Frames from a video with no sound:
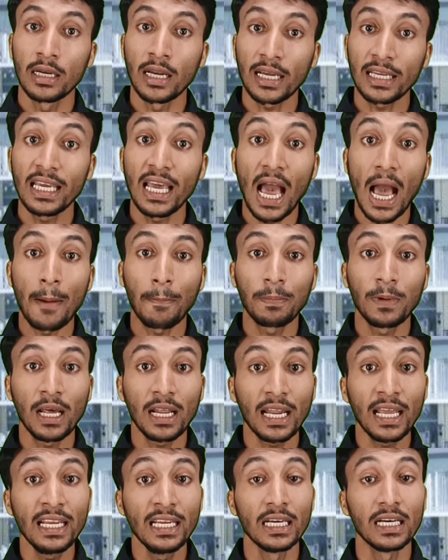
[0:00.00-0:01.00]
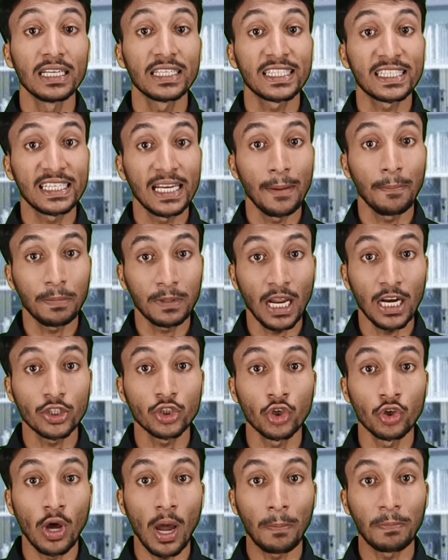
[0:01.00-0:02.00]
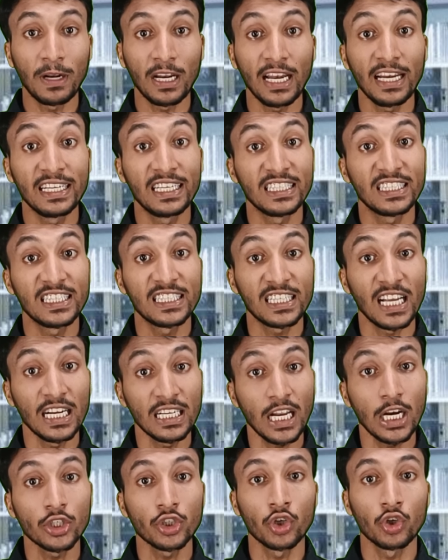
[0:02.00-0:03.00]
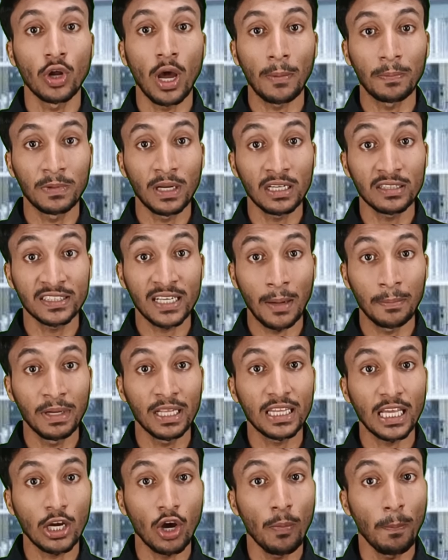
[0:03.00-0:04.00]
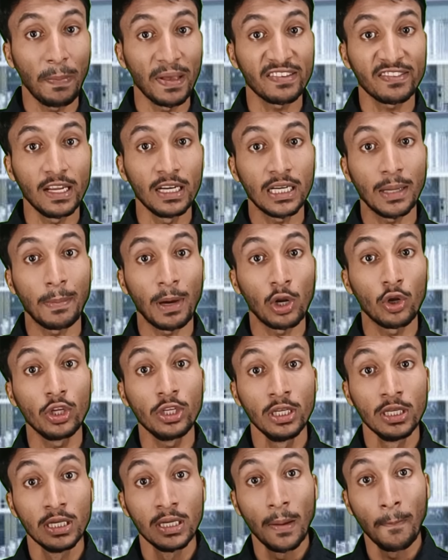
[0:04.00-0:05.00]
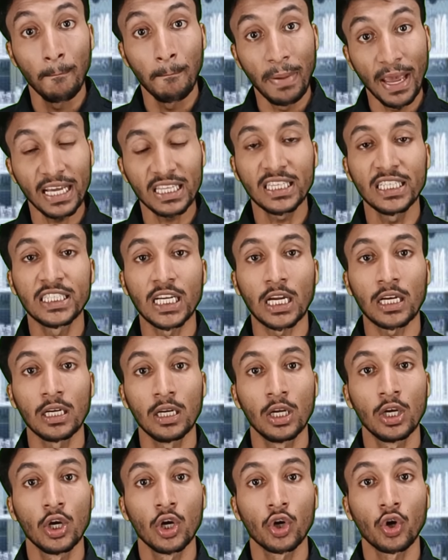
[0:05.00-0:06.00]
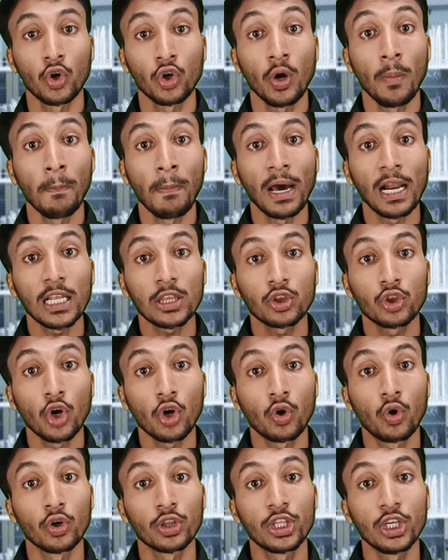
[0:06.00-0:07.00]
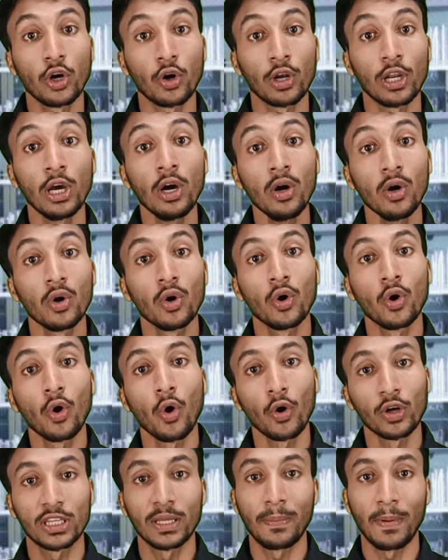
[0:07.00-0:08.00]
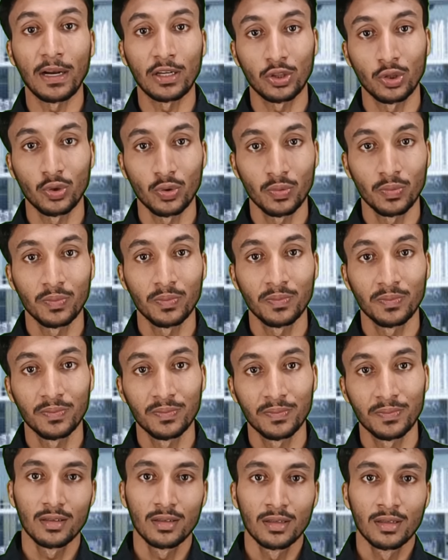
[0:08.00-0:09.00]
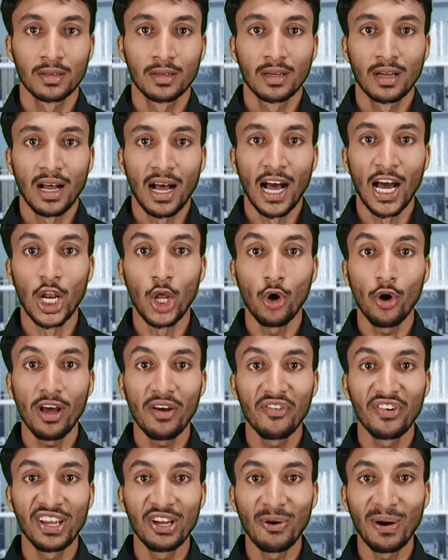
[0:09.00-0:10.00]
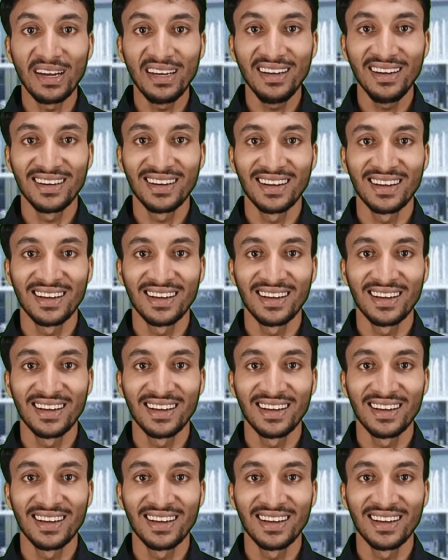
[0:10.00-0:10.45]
নাকি আপনার এই স্টেপটার জন্য আপনার এই ডিসিশনটার জন্য আপনার সামনে থাকা ওই পেশেন্টটা বা ওই ব্যক্তিটার কোনো মারাত্মক ক্ষতি হলেও হতে পারত হ্যালো এভরিওয়ান